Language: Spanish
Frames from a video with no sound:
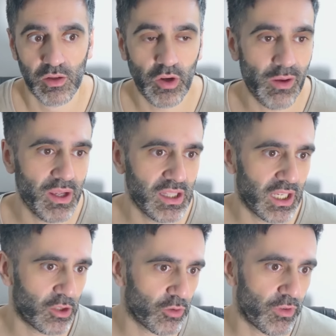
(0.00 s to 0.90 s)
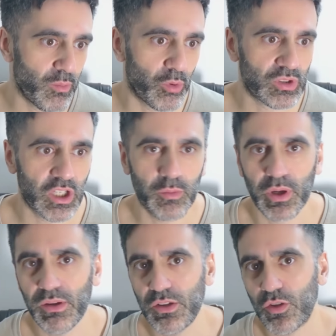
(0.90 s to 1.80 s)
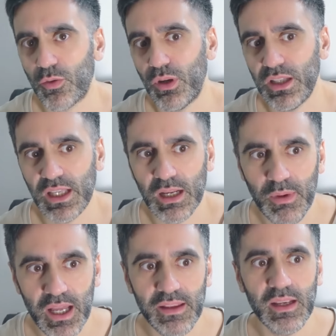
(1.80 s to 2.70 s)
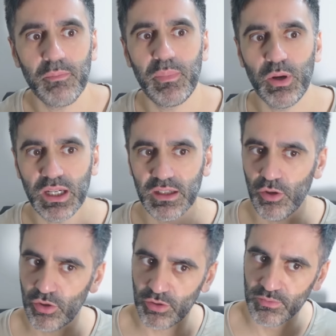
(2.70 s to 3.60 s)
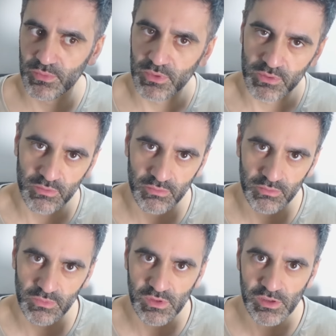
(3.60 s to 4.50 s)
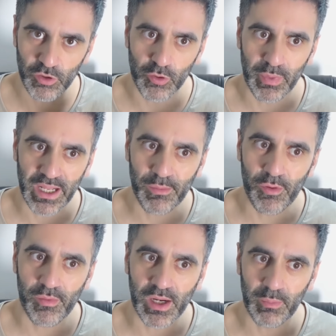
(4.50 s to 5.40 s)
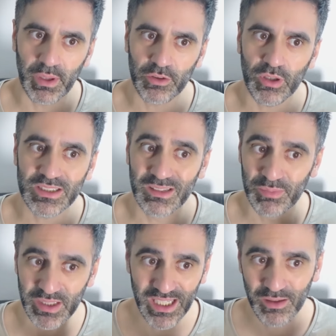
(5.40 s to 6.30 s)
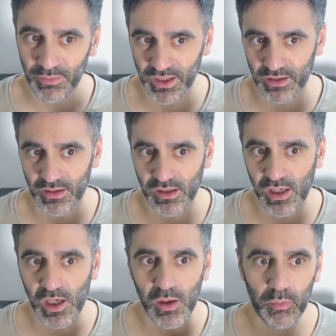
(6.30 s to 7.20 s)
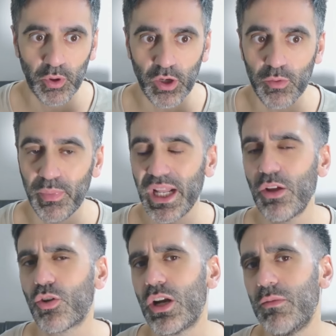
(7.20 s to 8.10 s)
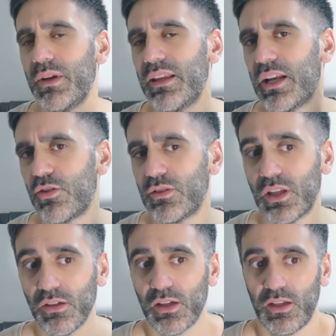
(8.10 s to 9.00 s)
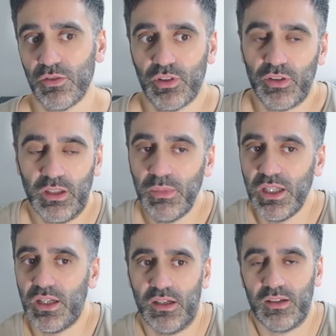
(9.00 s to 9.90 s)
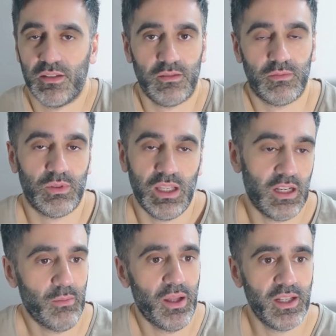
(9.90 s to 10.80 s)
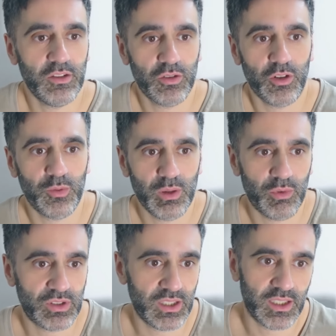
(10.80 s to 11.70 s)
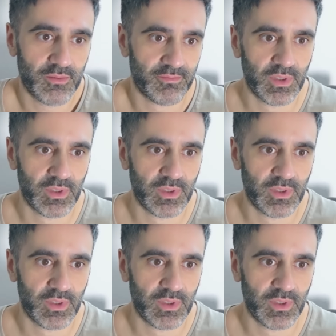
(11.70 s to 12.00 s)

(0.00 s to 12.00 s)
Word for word: Obviamente que esto fue impulsado por eventos como el Día de la Madre. Pero acá, ojo. Si lo comparamos respecto a septiembre. Porque comparado con el mes del año anterior, el año anterior también era el Día de la Madre y todo lo mismo, así que...